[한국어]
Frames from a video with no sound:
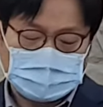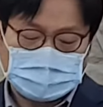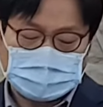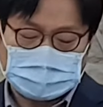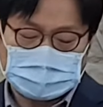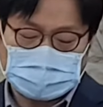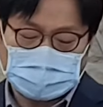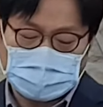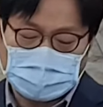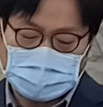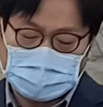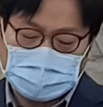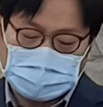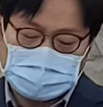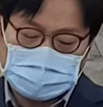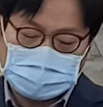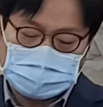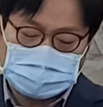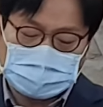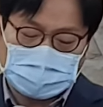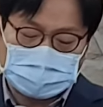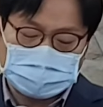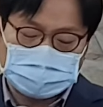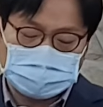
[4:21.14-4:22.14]

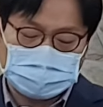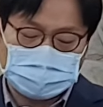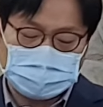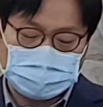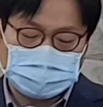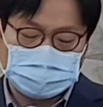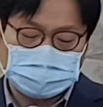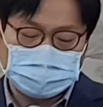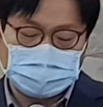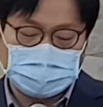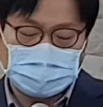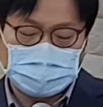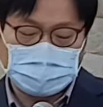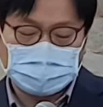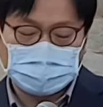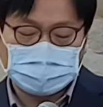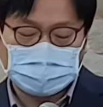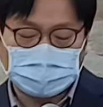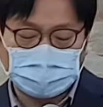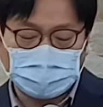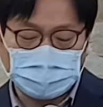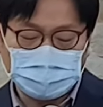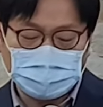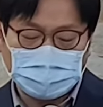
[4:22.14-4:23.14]
잘
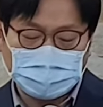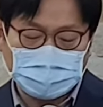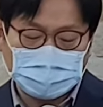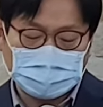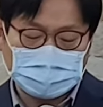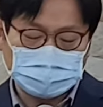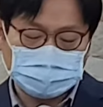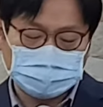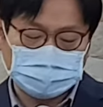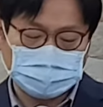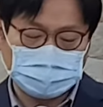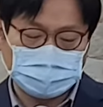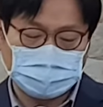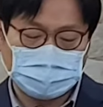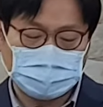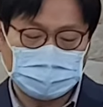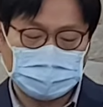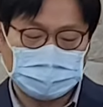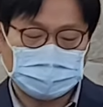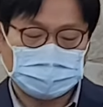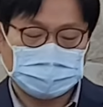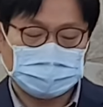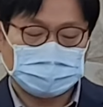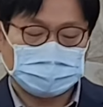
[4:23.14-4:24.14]
다스리는데 교만해가지고
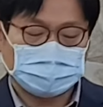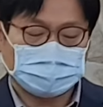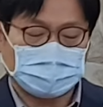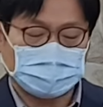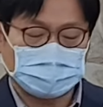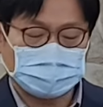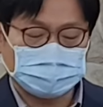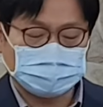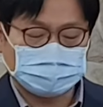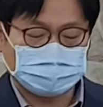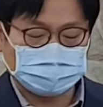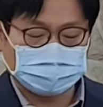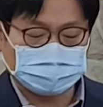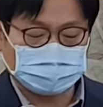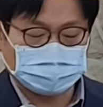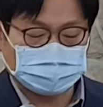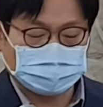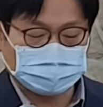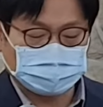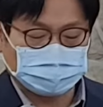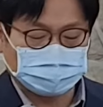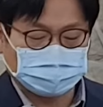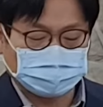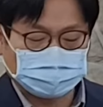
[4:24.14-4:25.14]
왕이
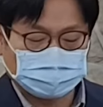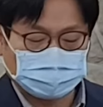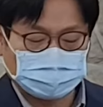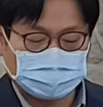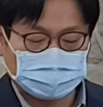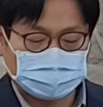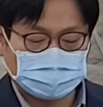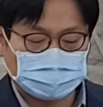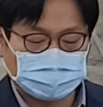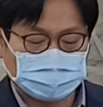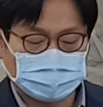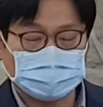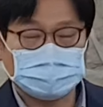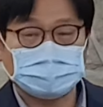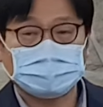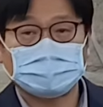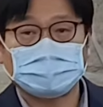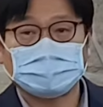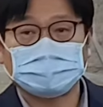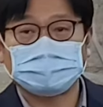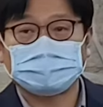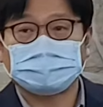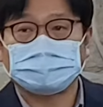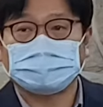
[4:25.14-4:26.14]
죽었죠.
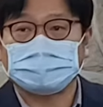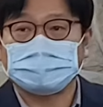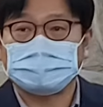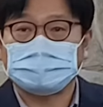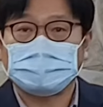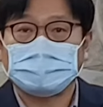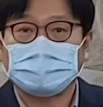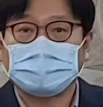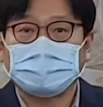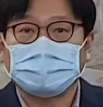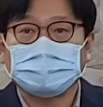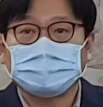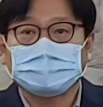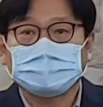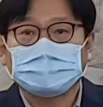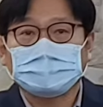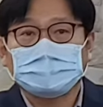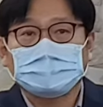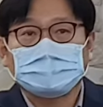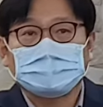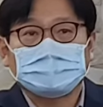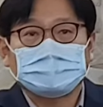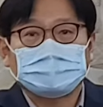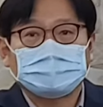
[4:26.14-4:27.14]
그때부터 이제
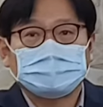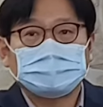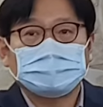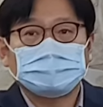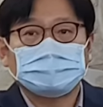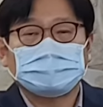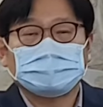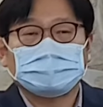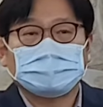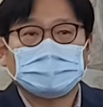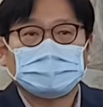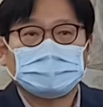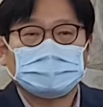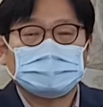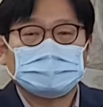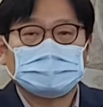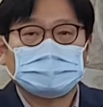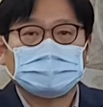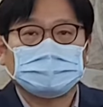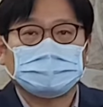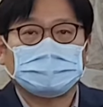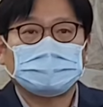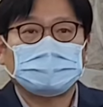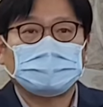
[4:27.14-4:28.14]
민족이
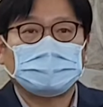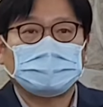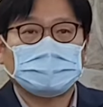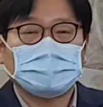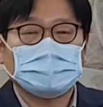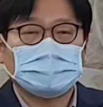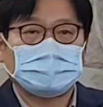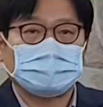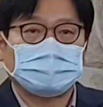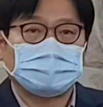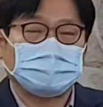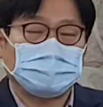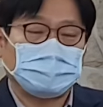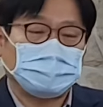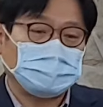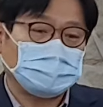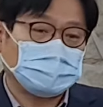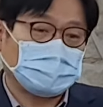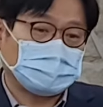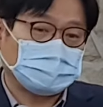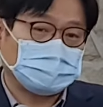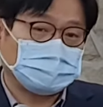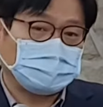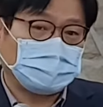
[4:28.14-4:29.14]
이제 몰락의 길로
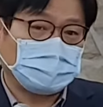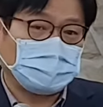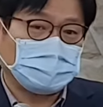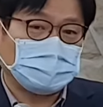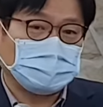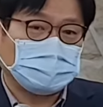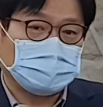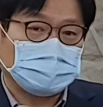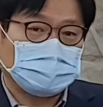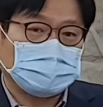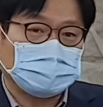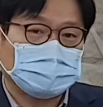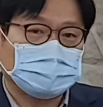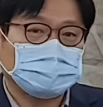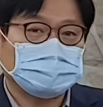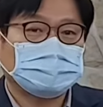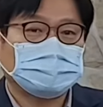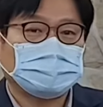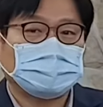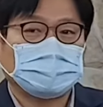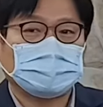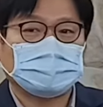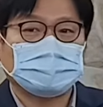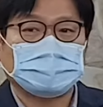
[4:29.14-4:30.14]
내려가는데
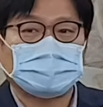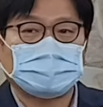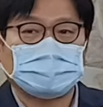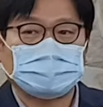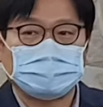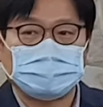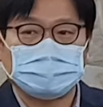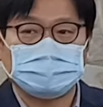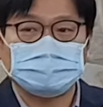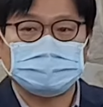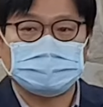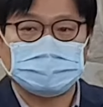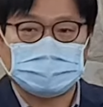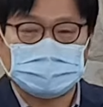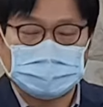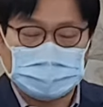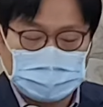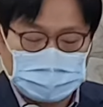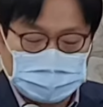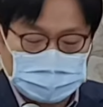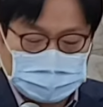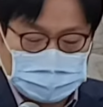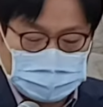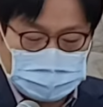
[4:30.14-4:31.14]
그때 나타난
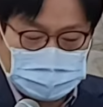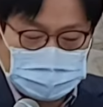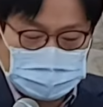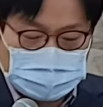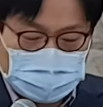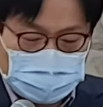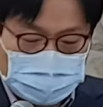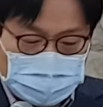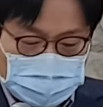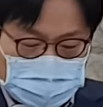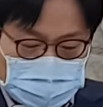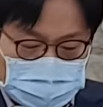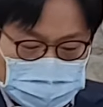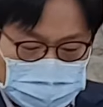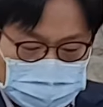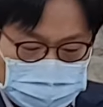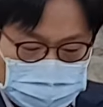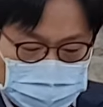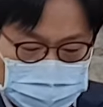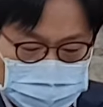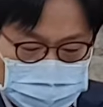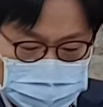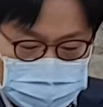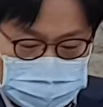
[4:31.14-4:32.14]
예언자가
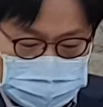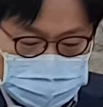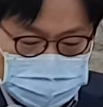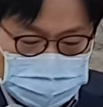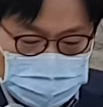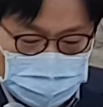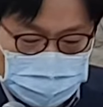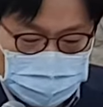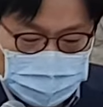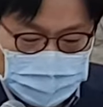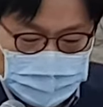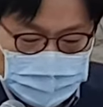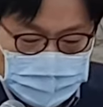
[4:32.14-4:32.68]
이사야라고 할 수 있습니다.